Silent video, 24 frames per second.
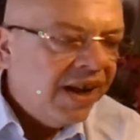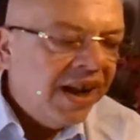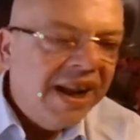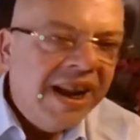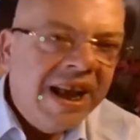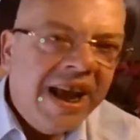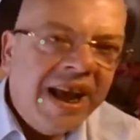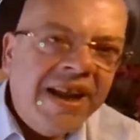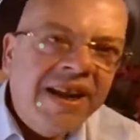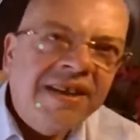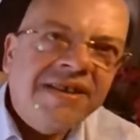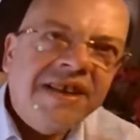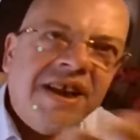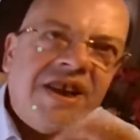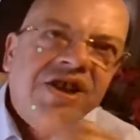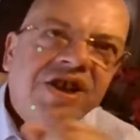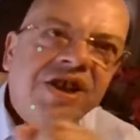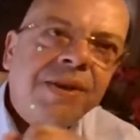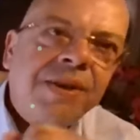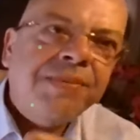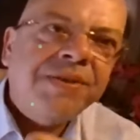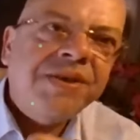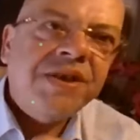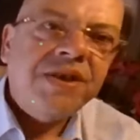لاني
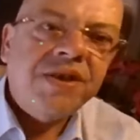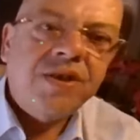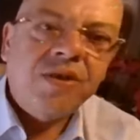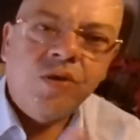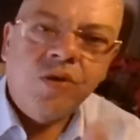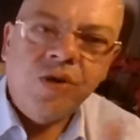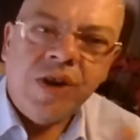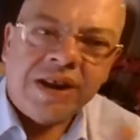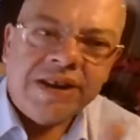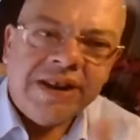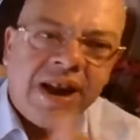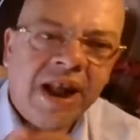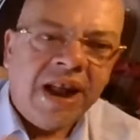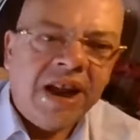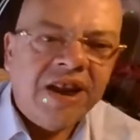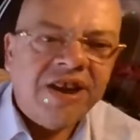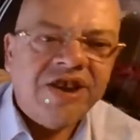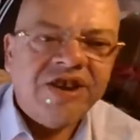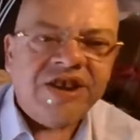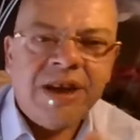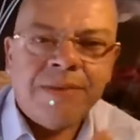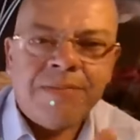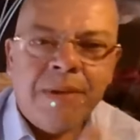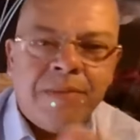تعجبت ونهضرها
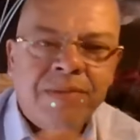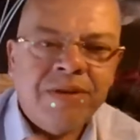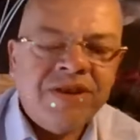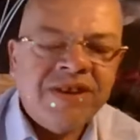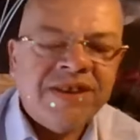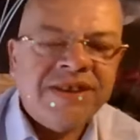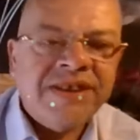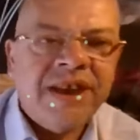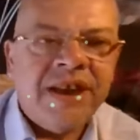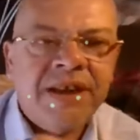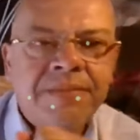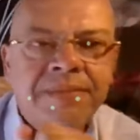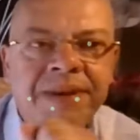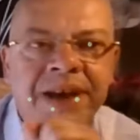للشباب الجزائري